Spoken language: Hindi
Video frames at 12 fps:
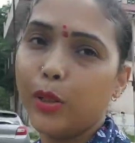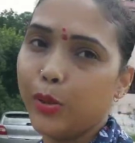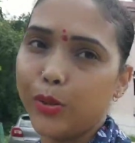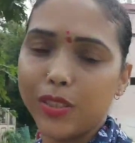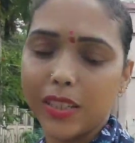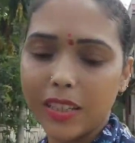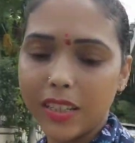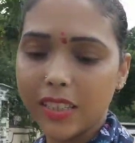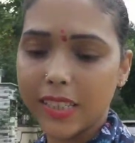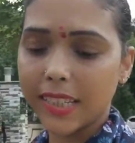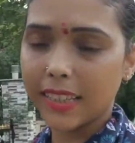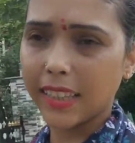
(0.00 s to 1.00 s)
तो चलिए
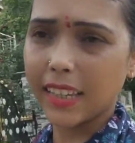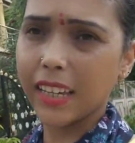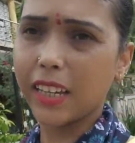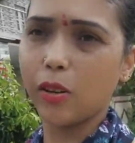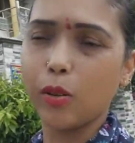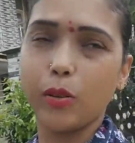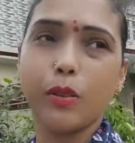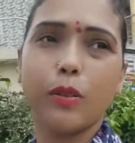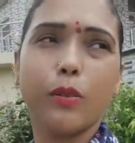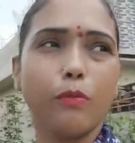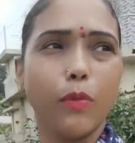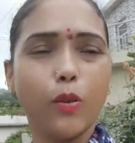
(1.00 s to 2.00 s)
चलते हैं और
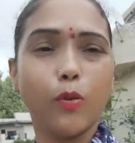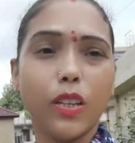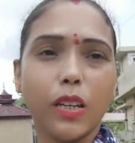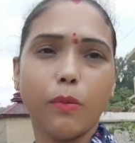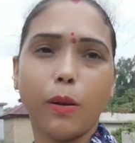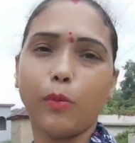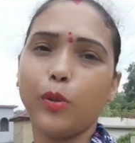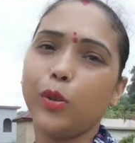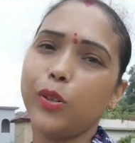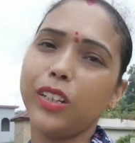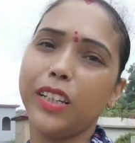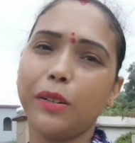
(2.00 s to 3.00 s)
मिलूँगी अब आपको
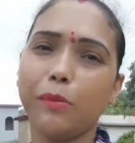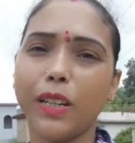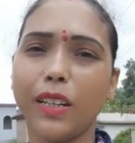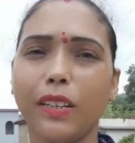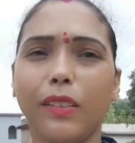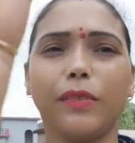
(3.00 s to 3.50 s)
थोड़ी देर में